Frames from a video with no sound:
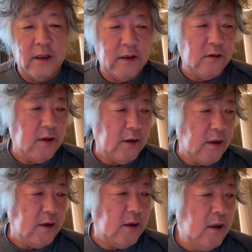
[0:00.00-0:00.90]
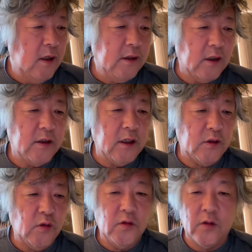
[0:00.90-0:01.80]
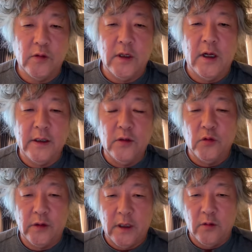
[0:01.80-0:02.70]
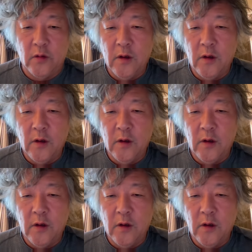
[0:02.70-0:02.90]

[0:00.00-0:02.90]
ださる方に対して、一人一人こうやってありがとうって、あ